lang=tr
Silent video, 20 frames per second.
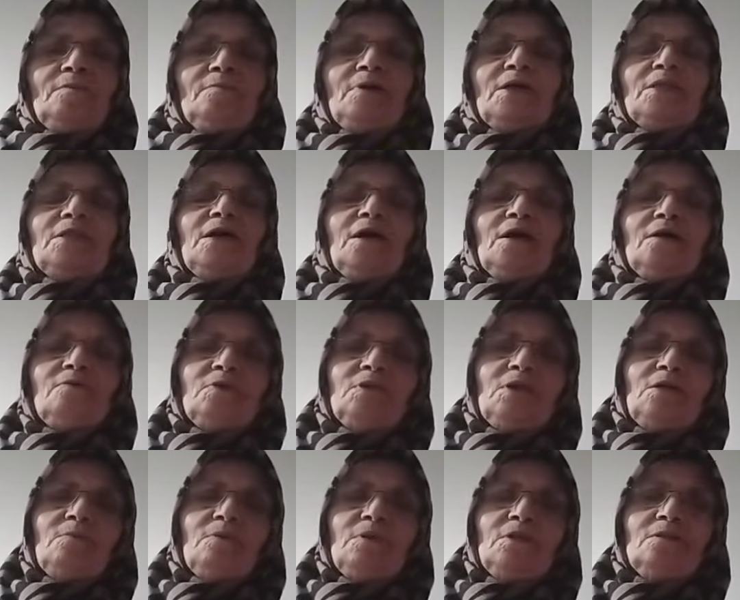Ben de
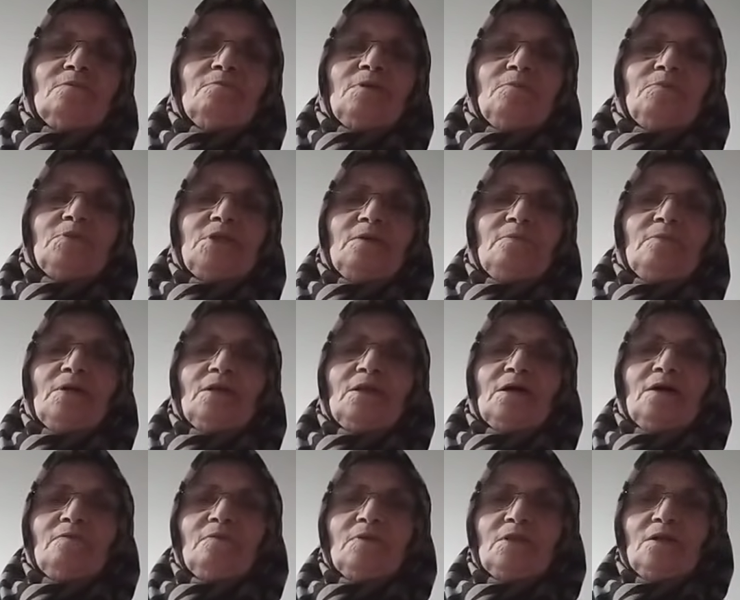hayvanlarıma dedim ben bir temelli
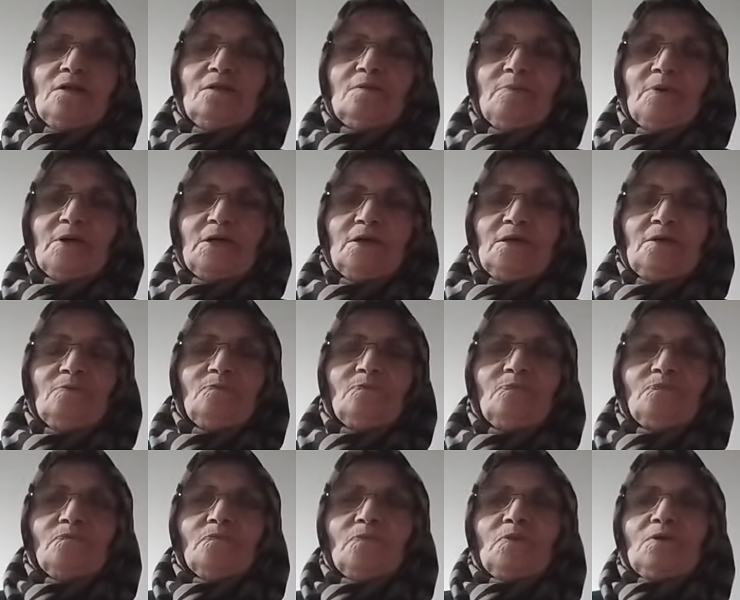hayvanlara da bakayım.
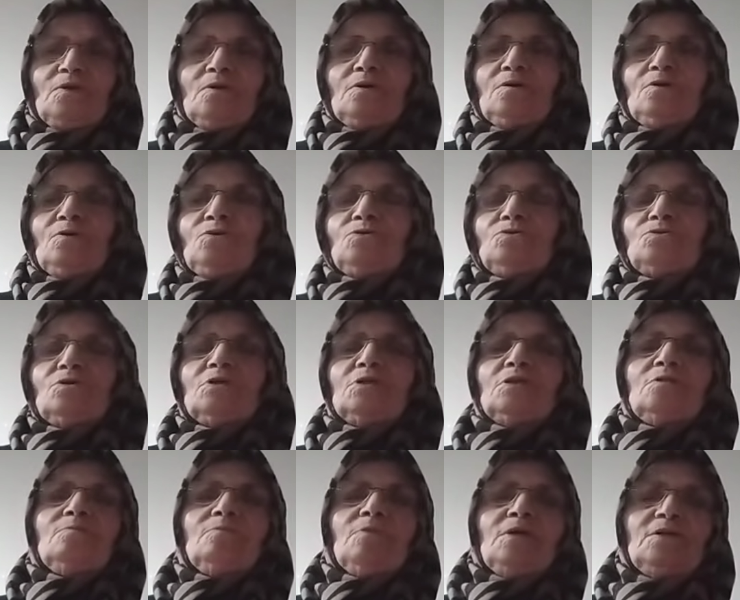Ondan sonra
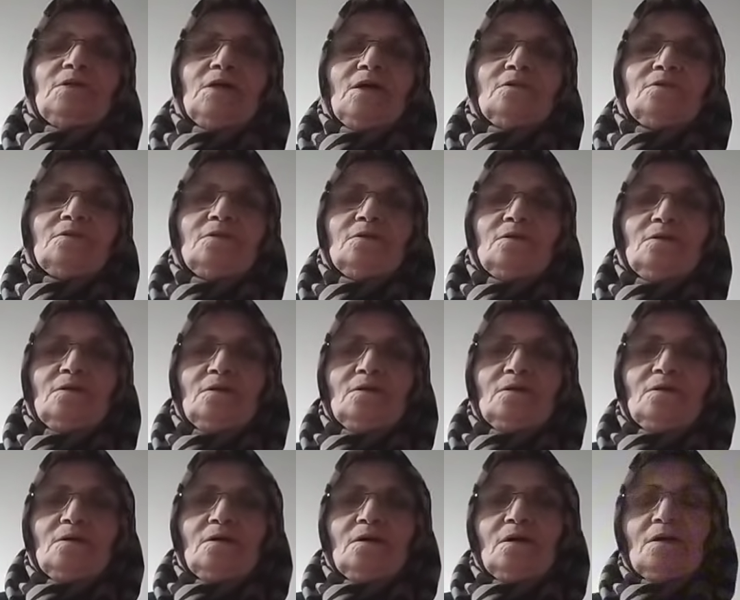dedim ben rahat
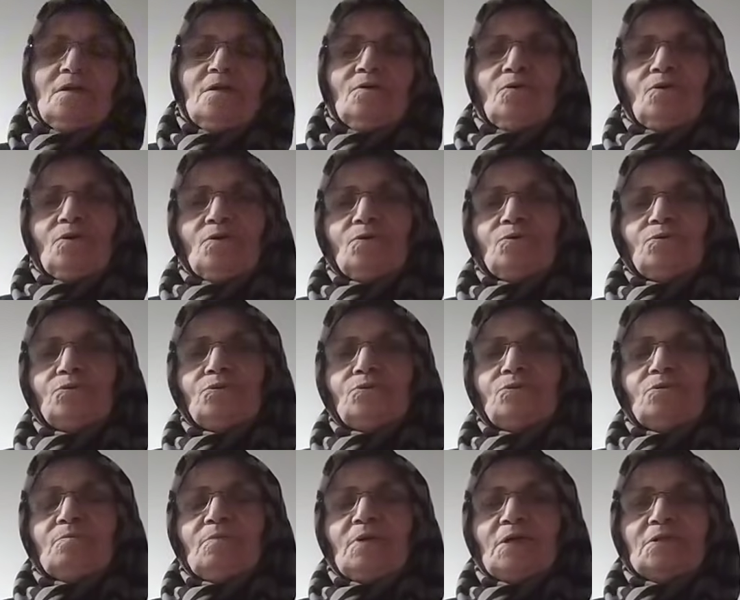hani öyle
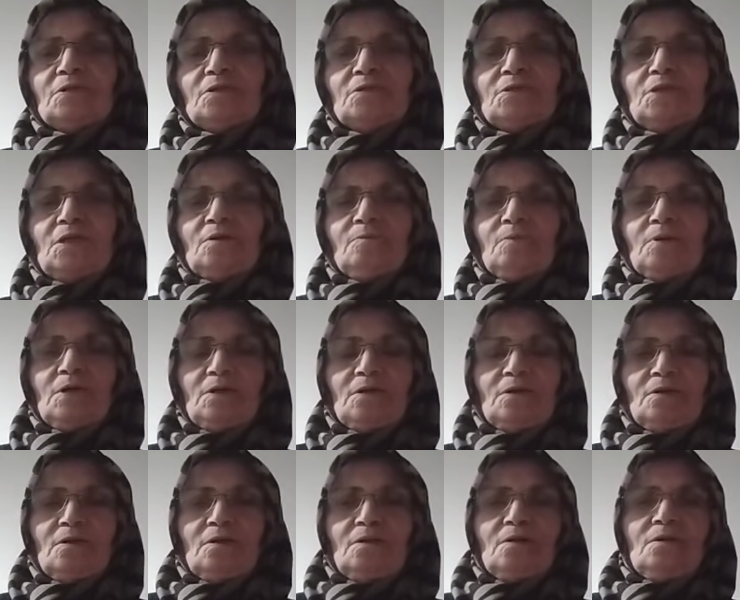otururum artık şeyime.
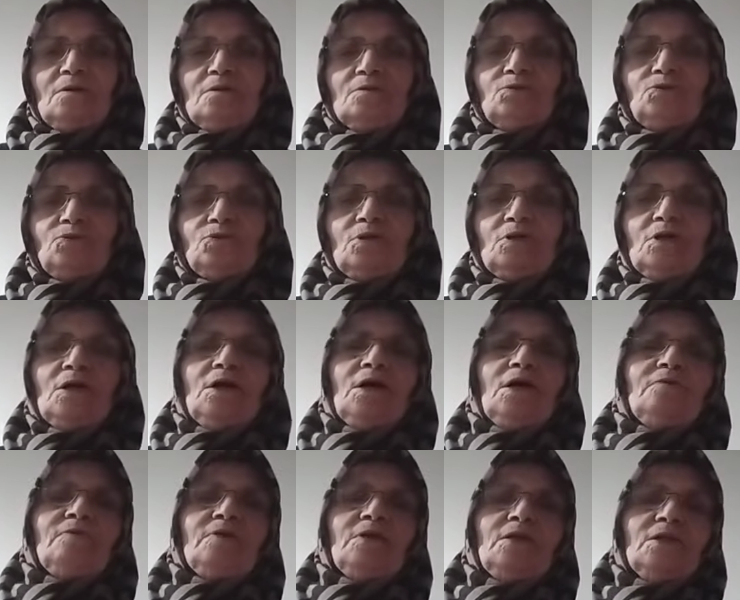Çünkü
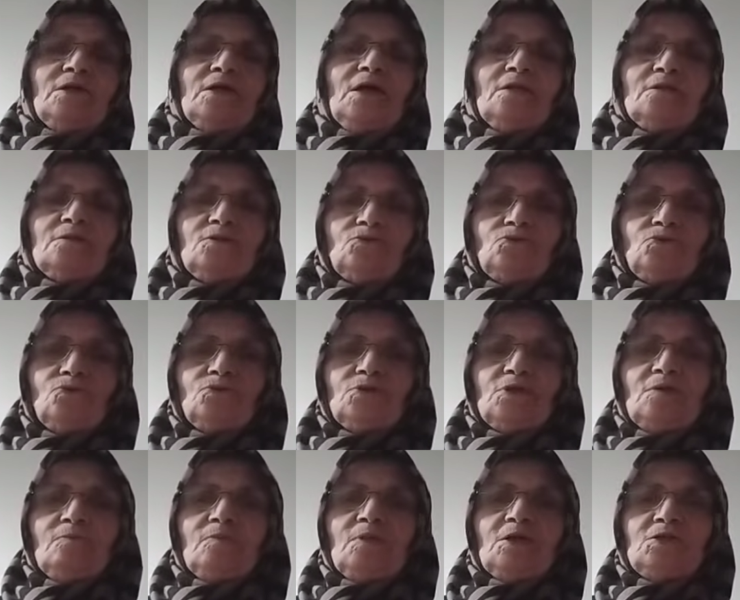hayvanlardan geldikten sonra
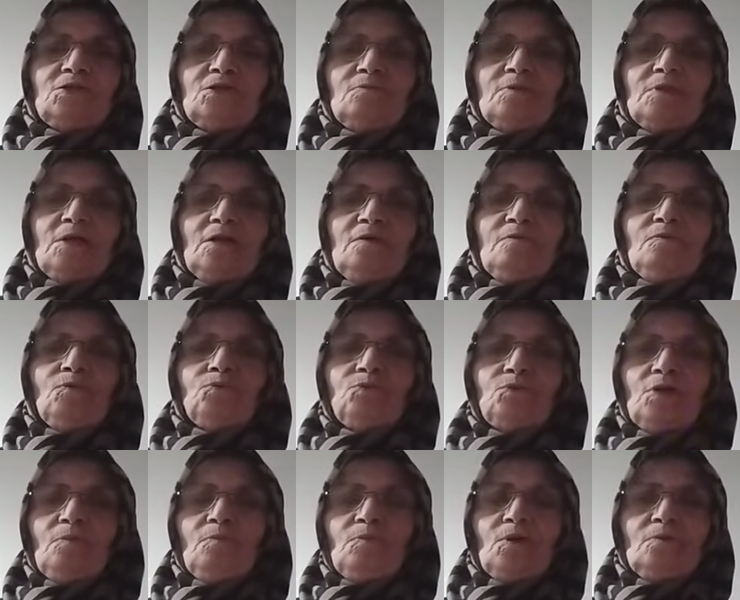üzerimi değiştirmeden eve
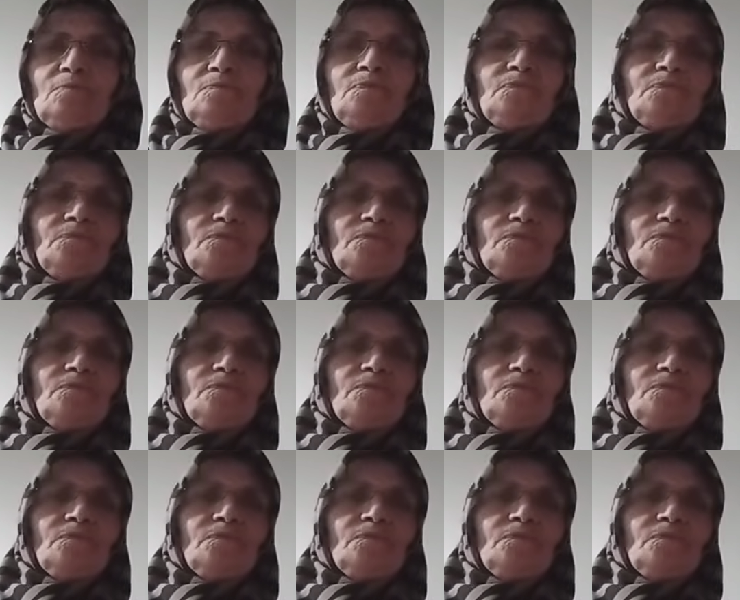oturamıyorum.